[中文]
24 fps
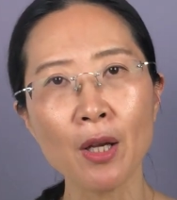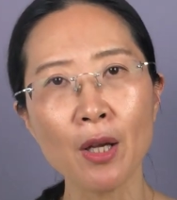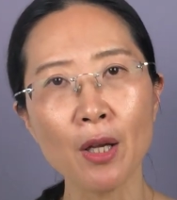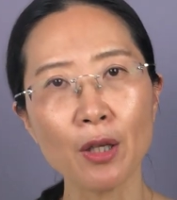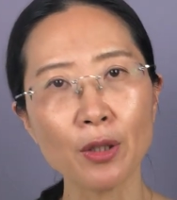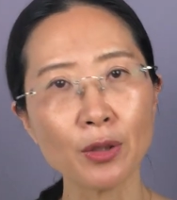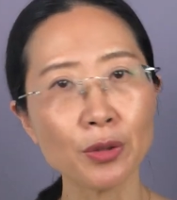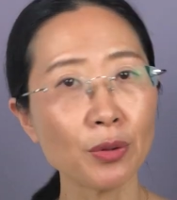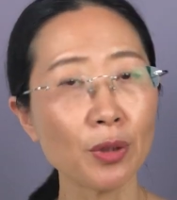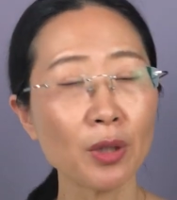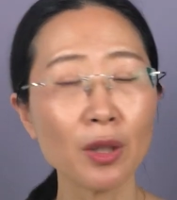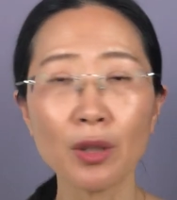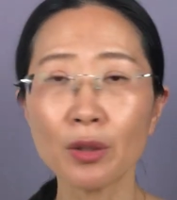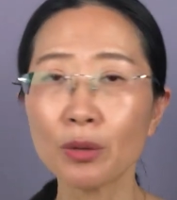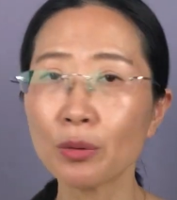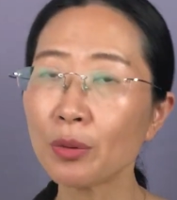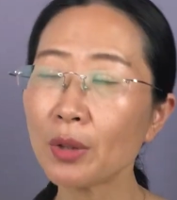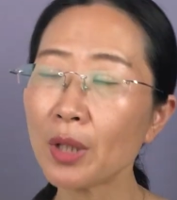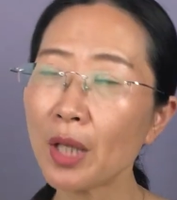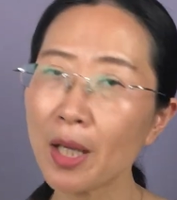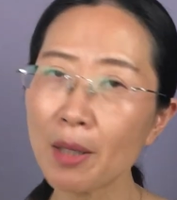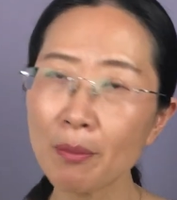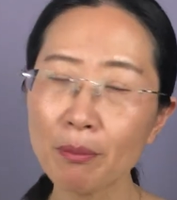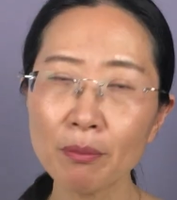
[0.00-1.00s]
呃，所以很
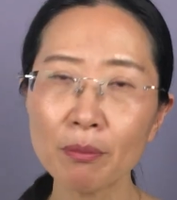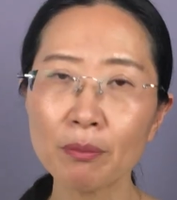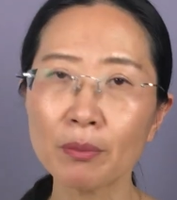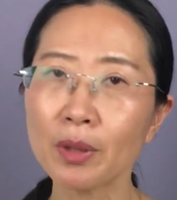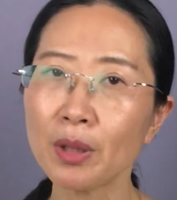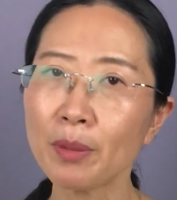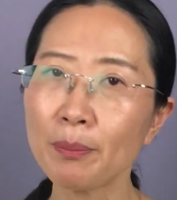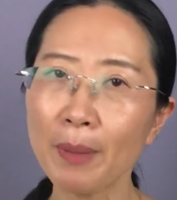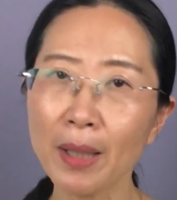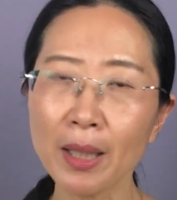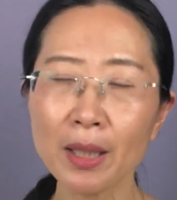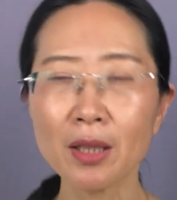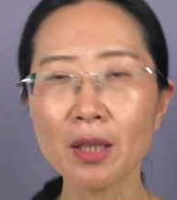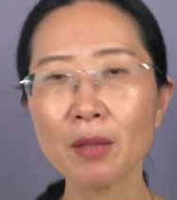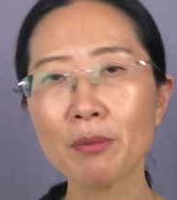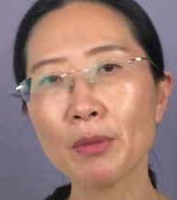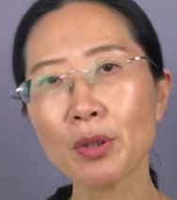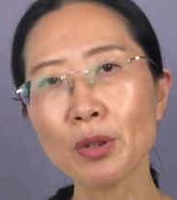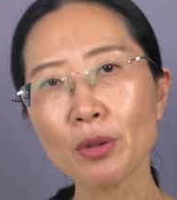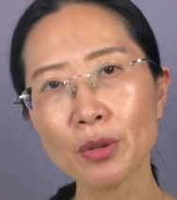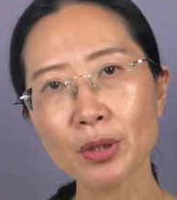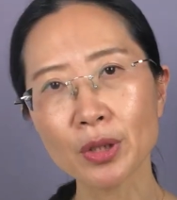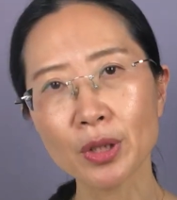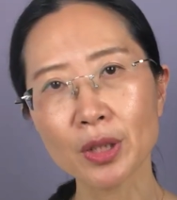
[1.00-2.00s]
多人还一半的人
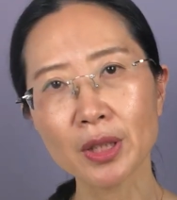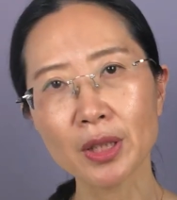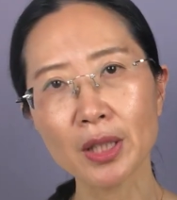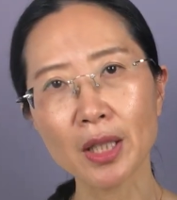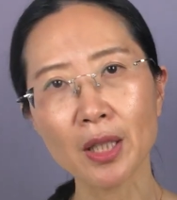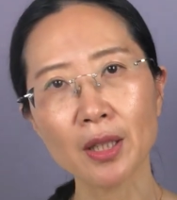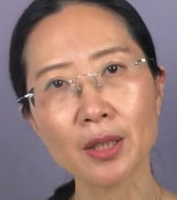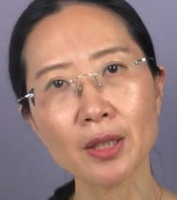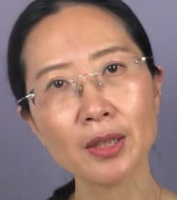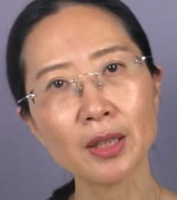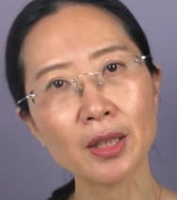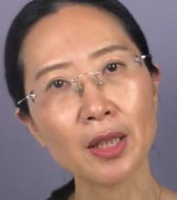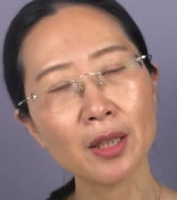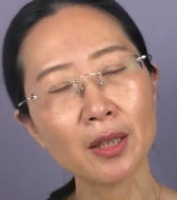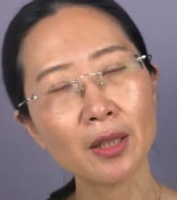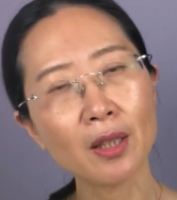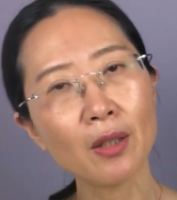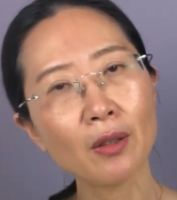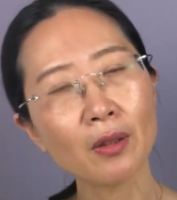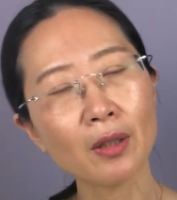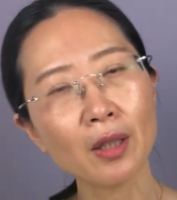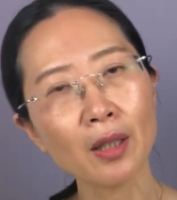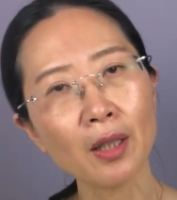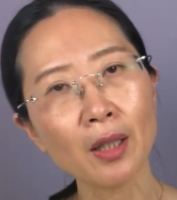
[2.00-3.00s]
没有实现，而且
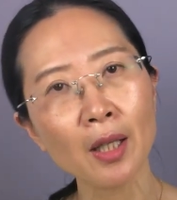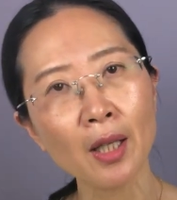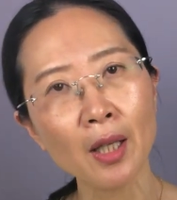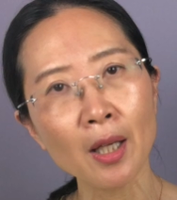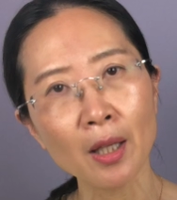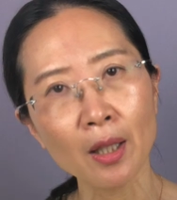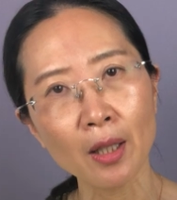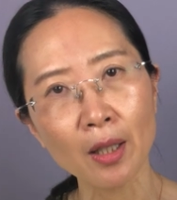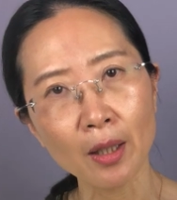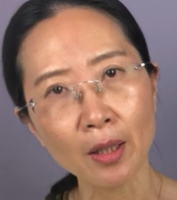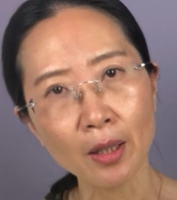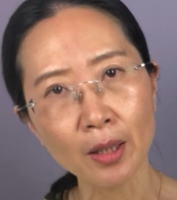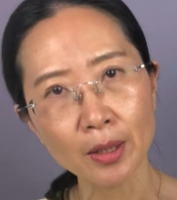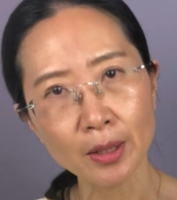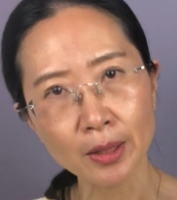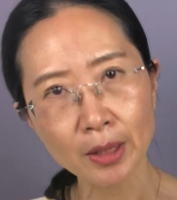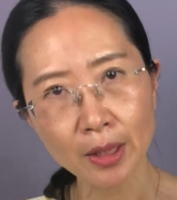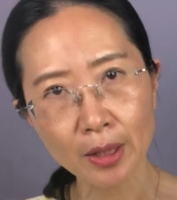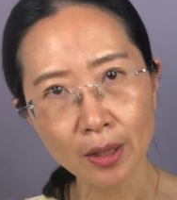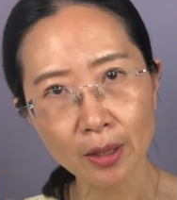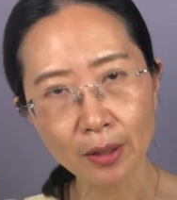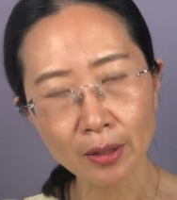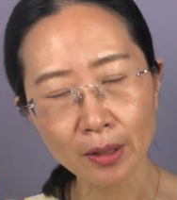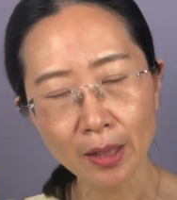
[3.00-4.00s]
到了呃
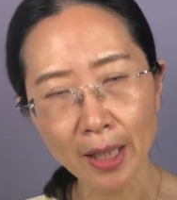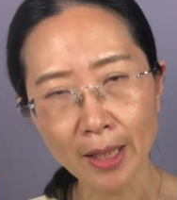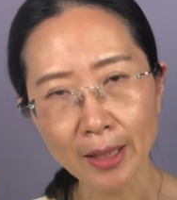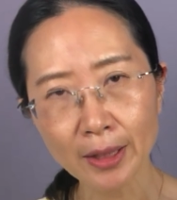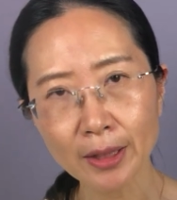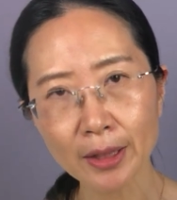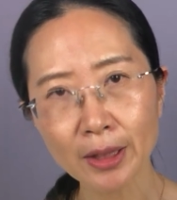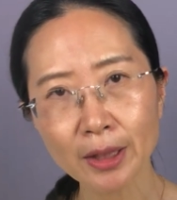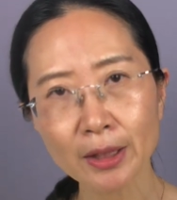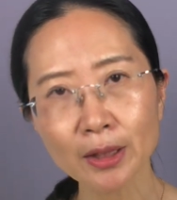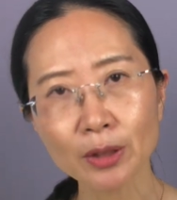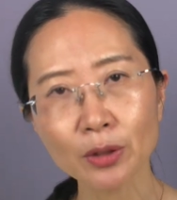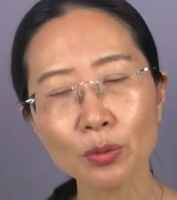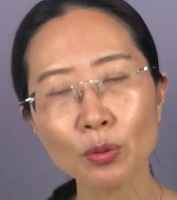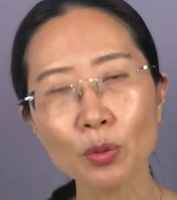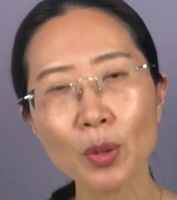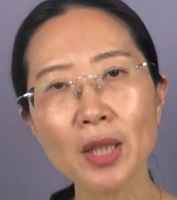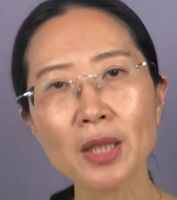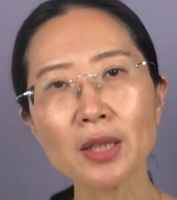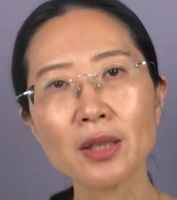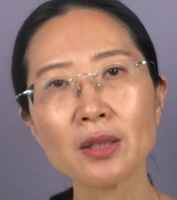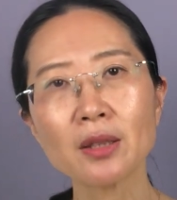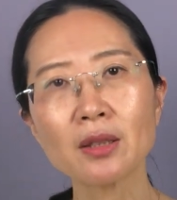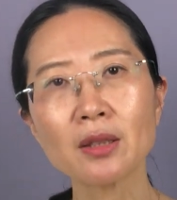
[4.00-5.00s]
这个他这个
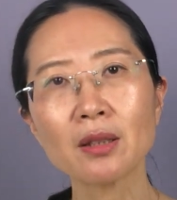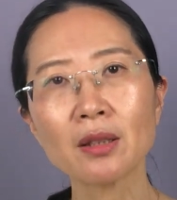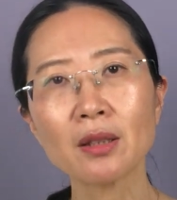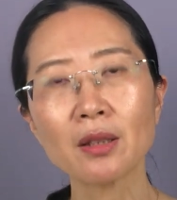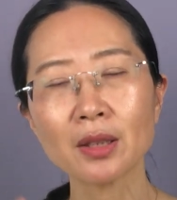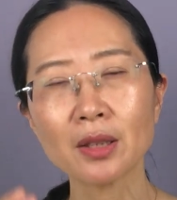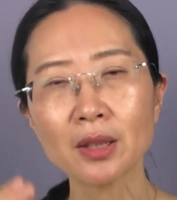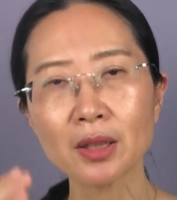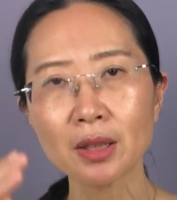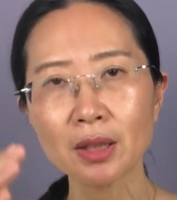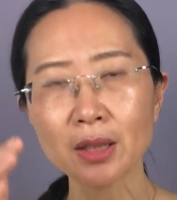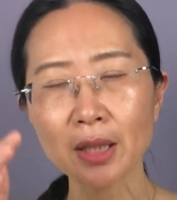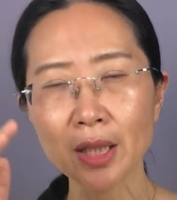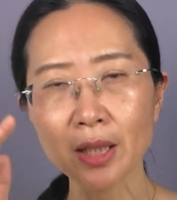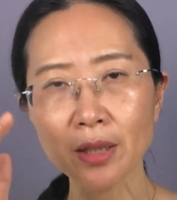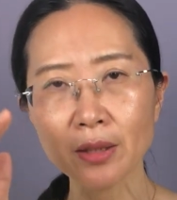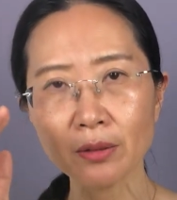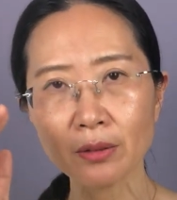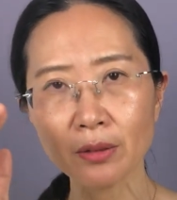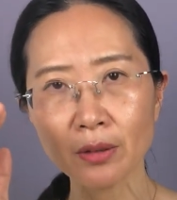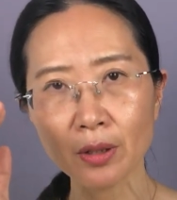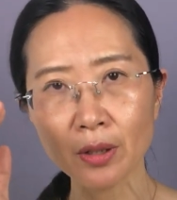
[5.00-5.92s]
观测的时间，